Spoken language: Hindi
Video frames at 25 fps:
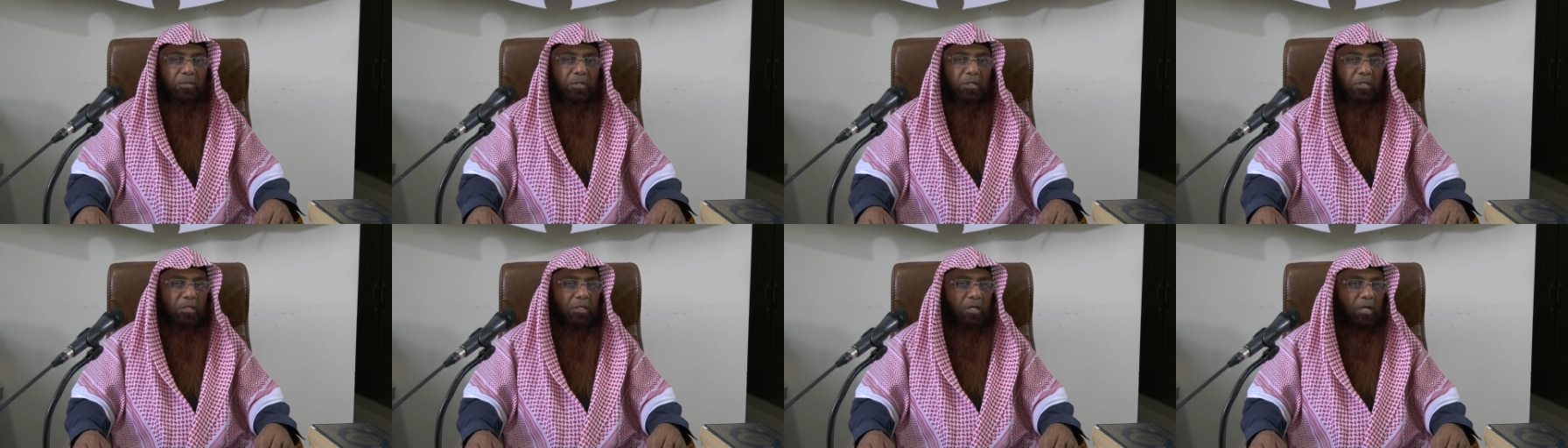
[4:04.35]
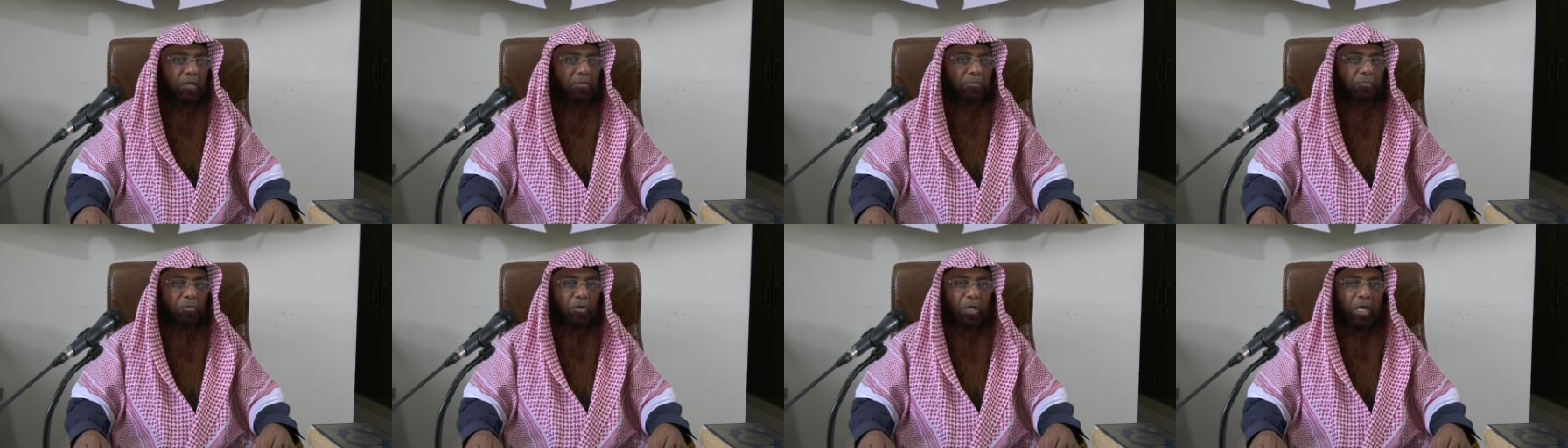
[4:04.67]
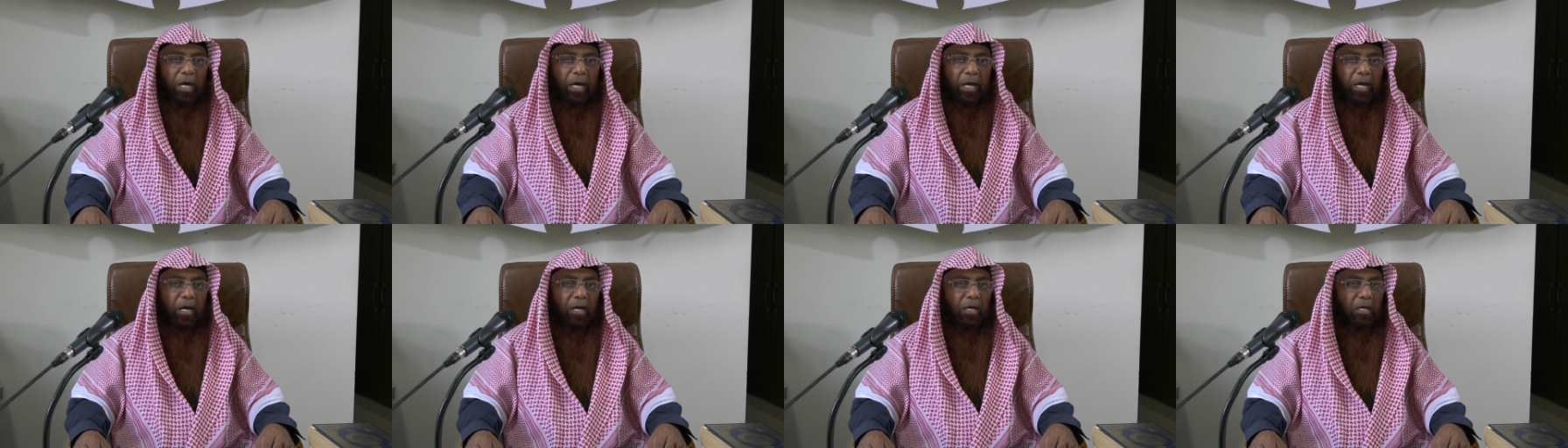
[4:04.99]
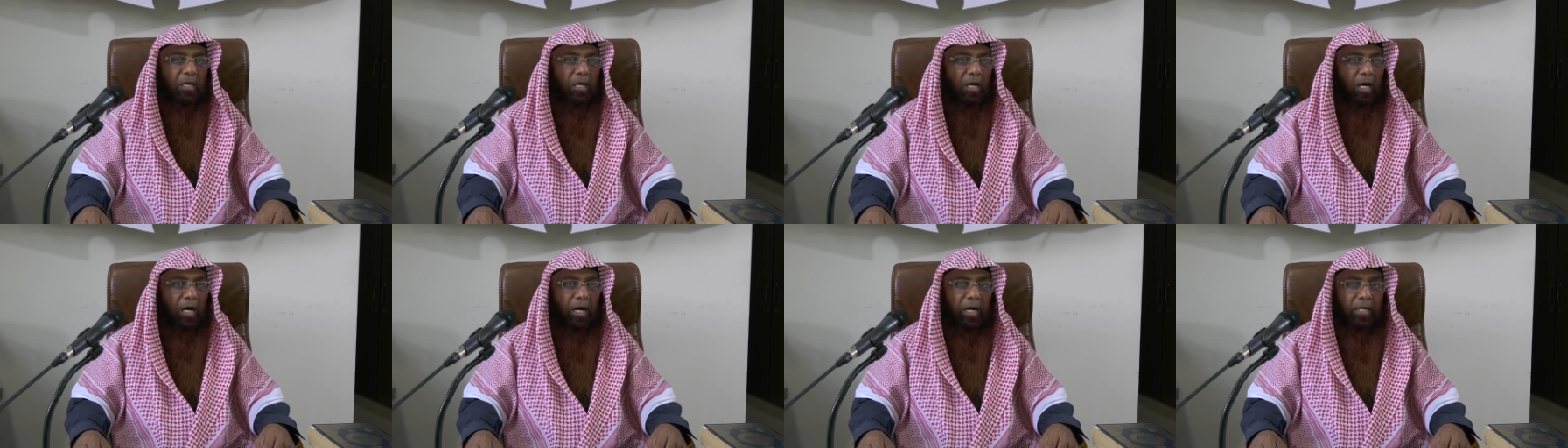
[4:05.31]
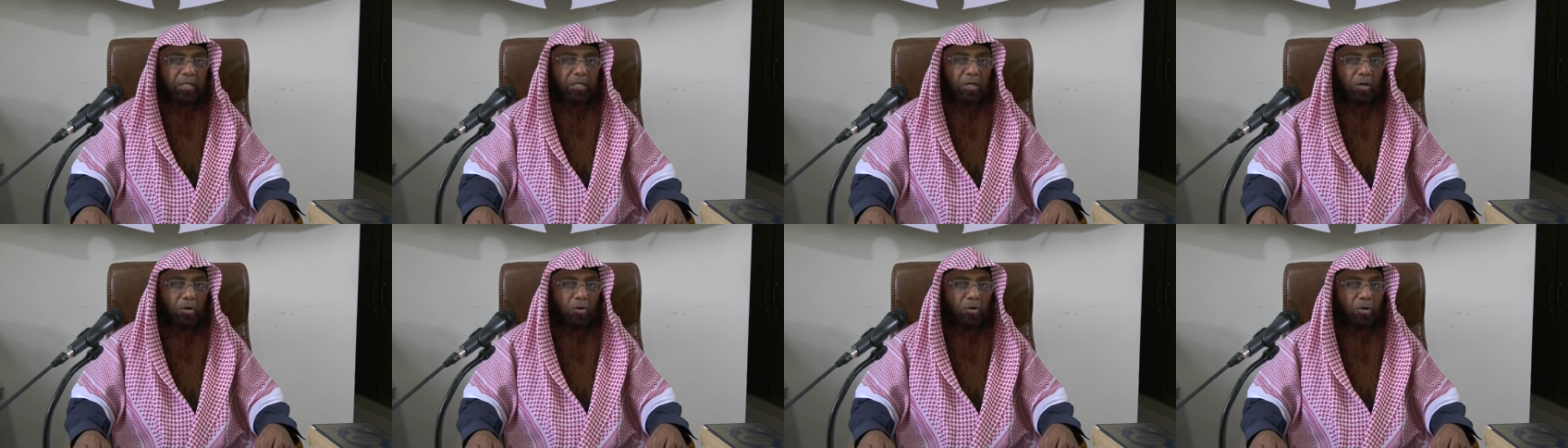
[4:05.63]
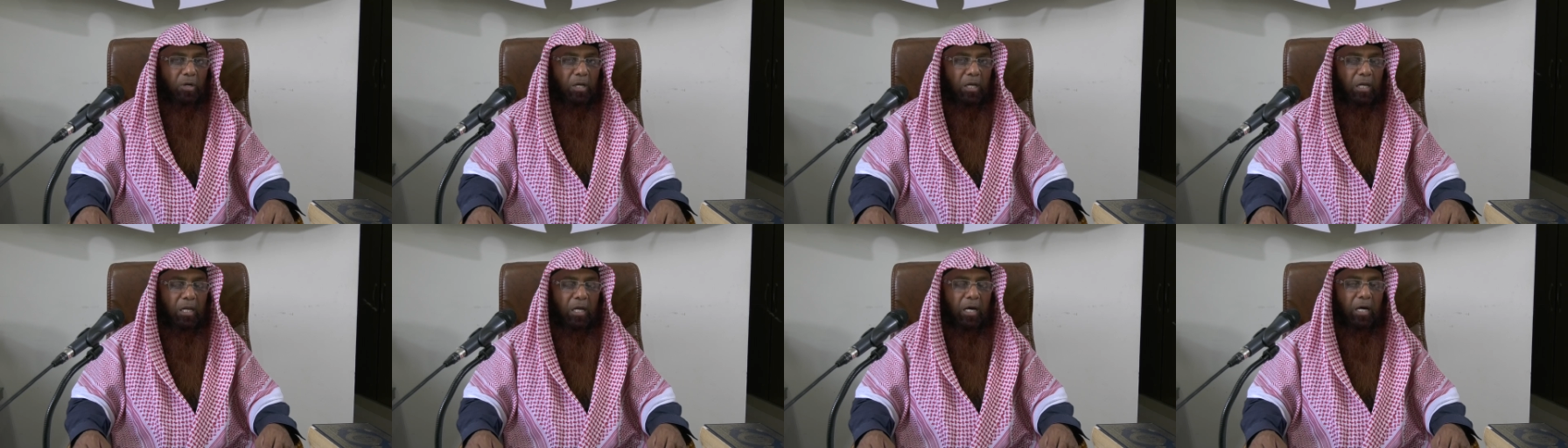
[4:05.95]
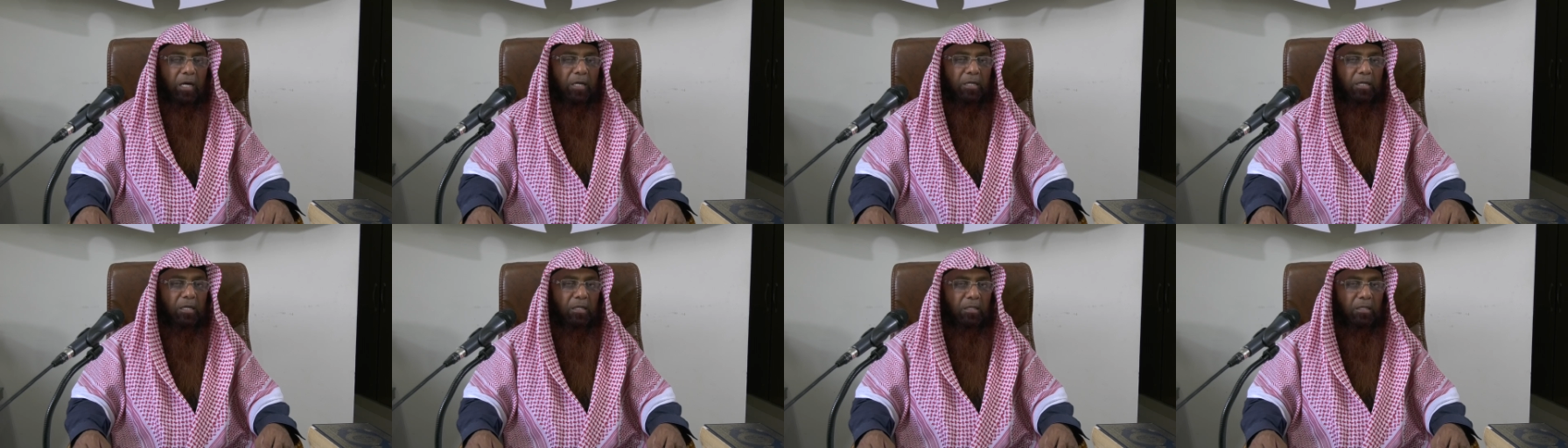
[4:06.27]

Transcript: की तरफ बुलाया कि आ जाओ अल्लाह